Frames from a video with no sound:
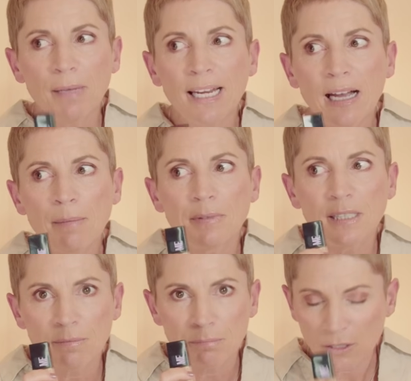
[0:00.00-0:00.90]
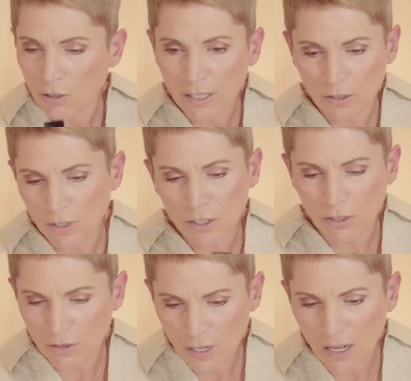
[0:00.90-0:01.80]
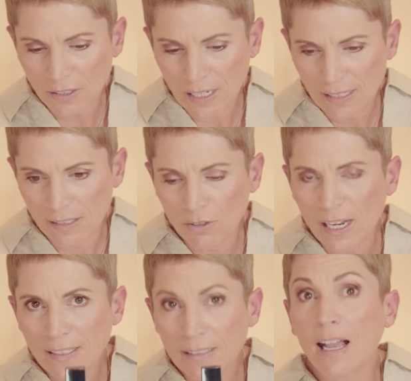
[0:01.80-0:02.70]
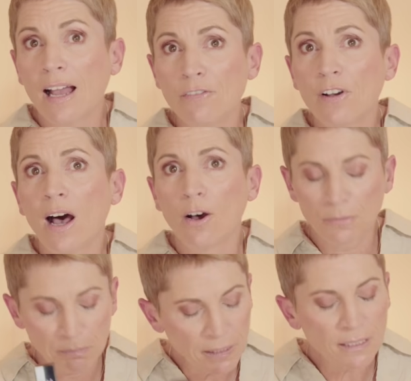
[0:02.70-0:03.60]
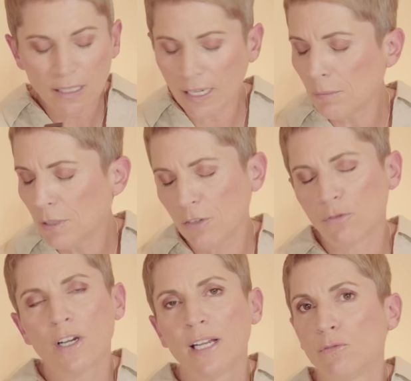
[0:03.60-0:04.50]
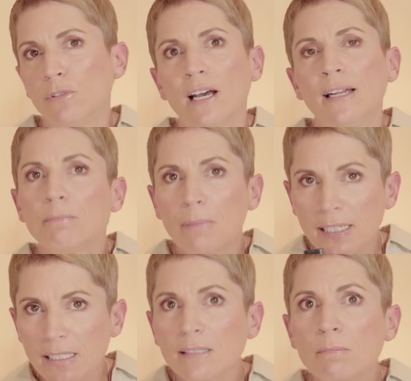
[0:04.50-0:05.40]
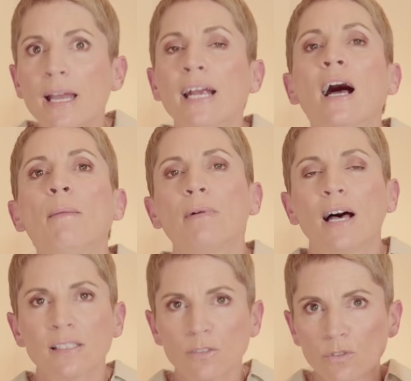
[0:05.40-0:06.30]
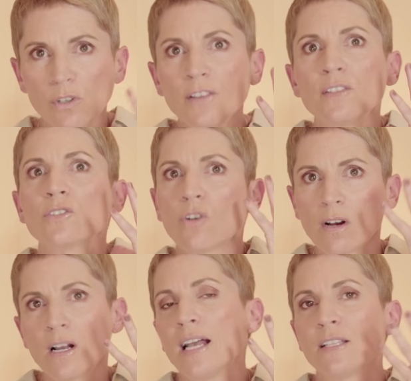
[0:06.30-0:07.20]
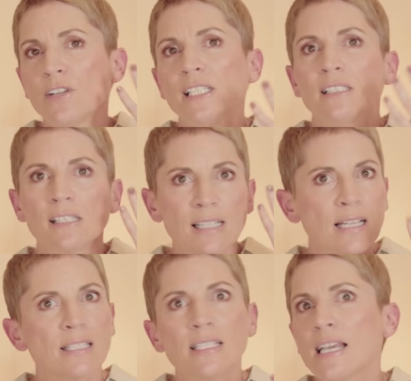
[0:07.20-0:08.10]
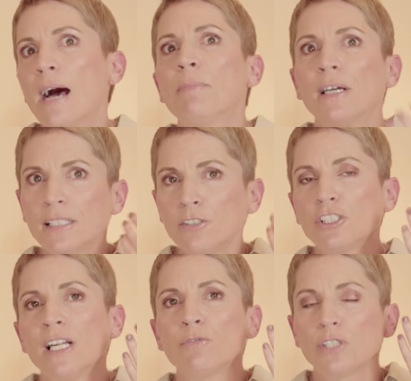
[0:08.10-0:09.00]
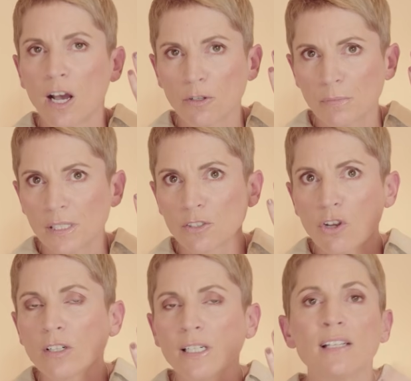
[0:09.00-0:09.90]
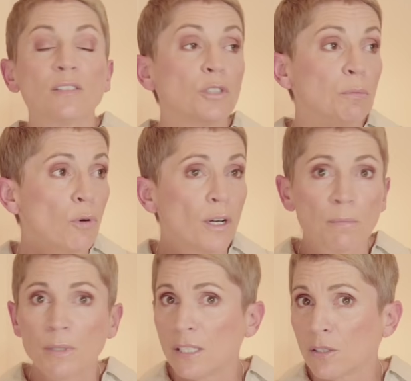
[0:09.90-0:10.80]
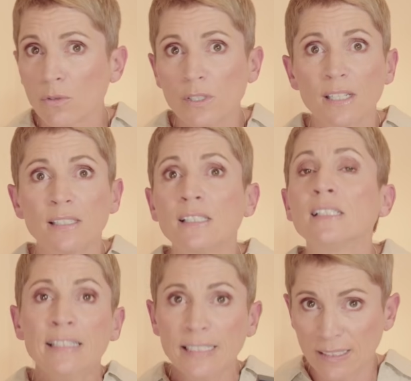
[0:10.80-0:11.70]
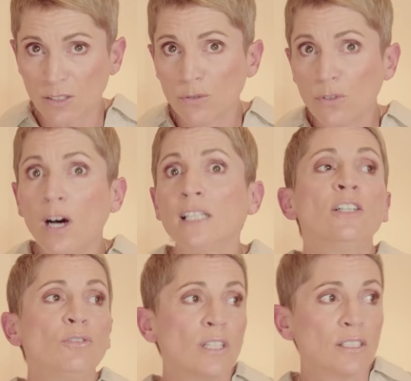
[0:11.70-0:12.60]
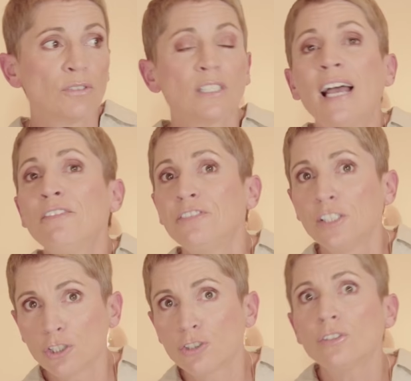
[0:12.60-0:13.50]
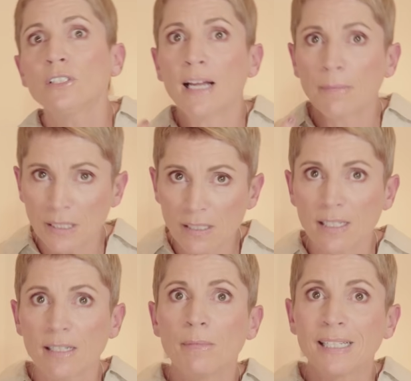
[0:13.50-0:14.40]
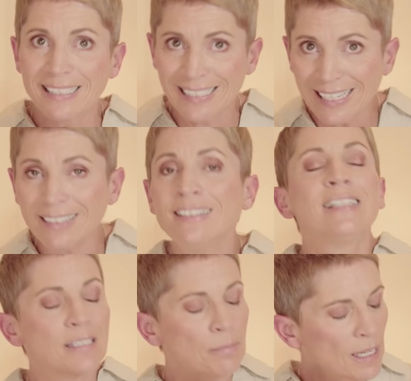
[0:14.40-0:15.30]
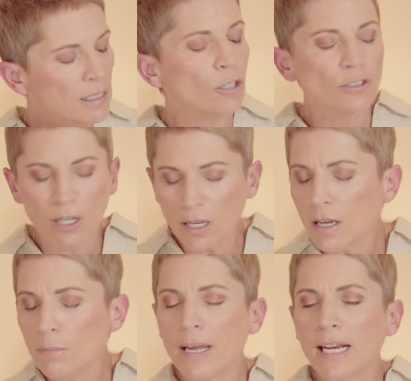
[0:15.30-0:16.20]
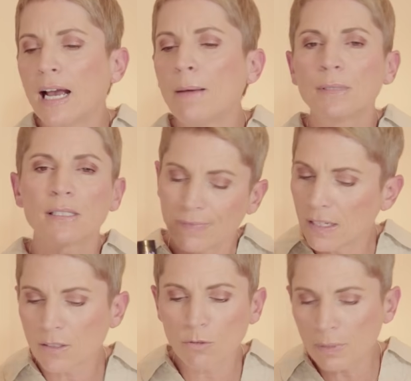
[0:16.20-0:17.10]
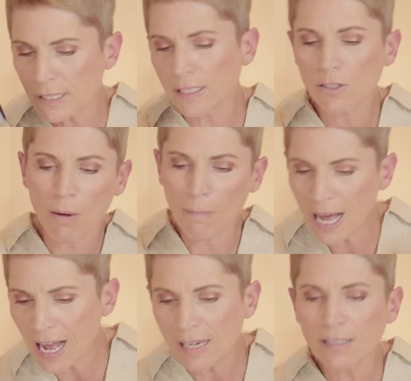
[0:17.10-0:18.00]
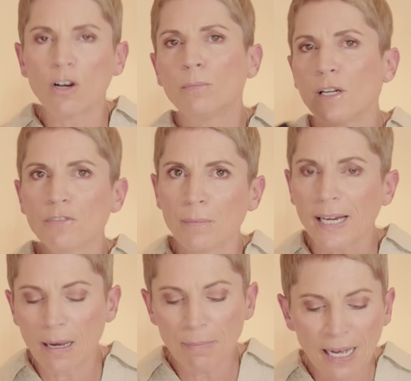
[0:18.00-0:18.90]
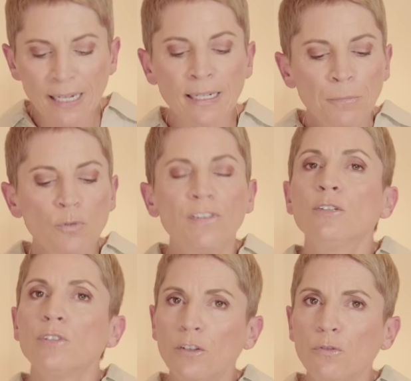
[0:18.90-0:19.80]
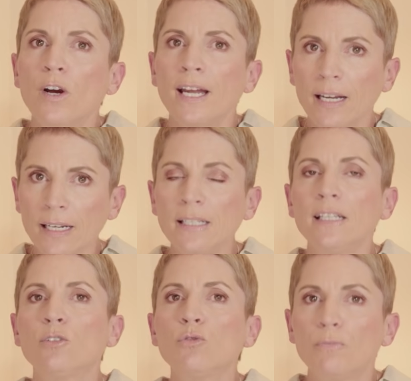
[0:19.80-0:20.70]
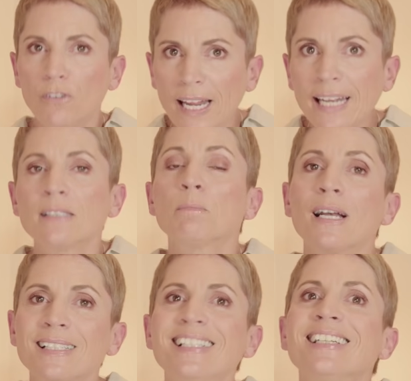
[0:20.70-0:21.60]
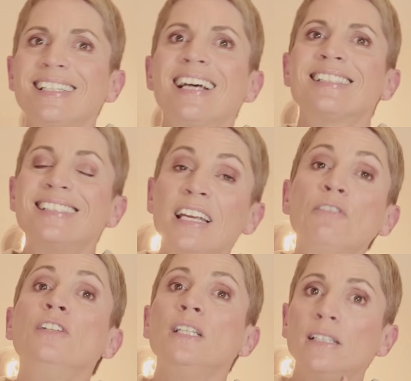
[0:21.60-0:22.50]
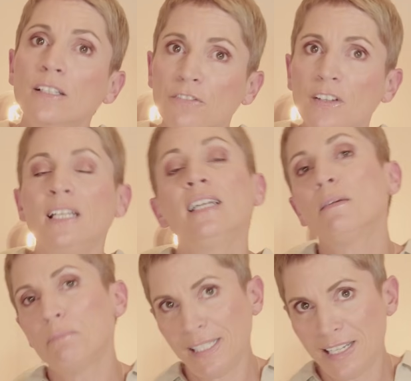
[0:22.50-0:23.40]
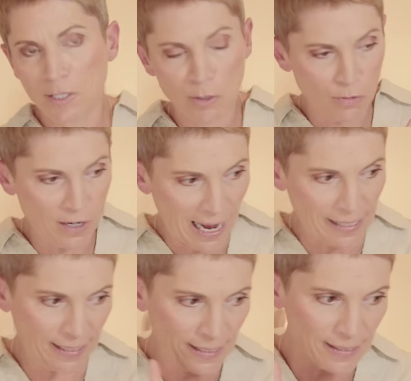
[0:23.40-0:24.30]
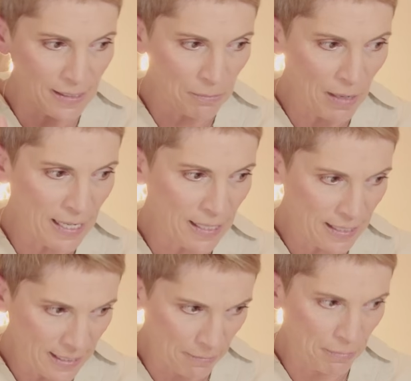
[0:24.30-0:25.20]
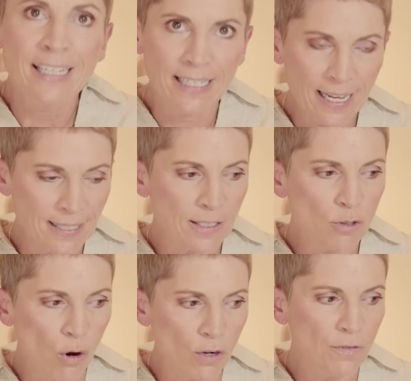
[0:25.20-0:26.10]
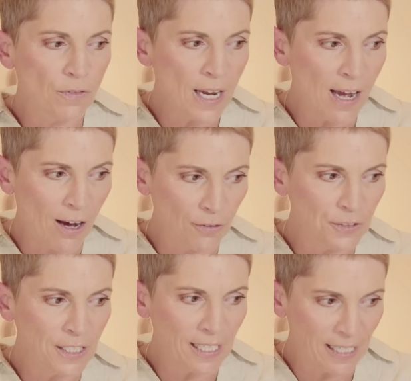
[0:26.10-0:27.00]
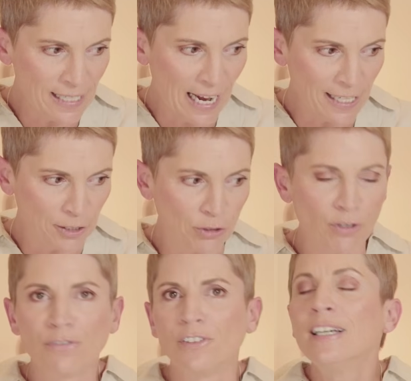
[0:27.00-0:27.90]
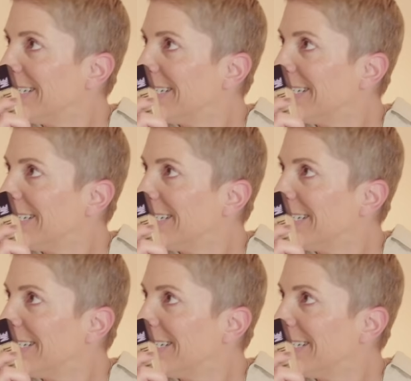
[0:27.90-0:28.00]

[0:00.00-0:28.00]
Make-up dir besorgst oder schon zu Hause hast und hast eine reifere Haut, bitte creme dich vorher gut ein. Bei diesem Make-up hast du sonst Trockenheitsfältchen. Das setzt sich ab an den Stellen, wo die Haut ein bisschen trockener ist, wo die Poren ein bisschen größer sind. Nicht sofort, nur nach so drei, vier Stunden habe ich das dann immer gesehen. Das machen auch teurere Make-ups, ist so ein bisschen normal, kommt aufs Make-up an. Nur wenn du dich vorher richtig gut pflegst, passiert das definitiv weniger bis hin zu gar nicht. Das ist mein Tipp. Jetzt gucken wir auf die Inhaltsstoffe.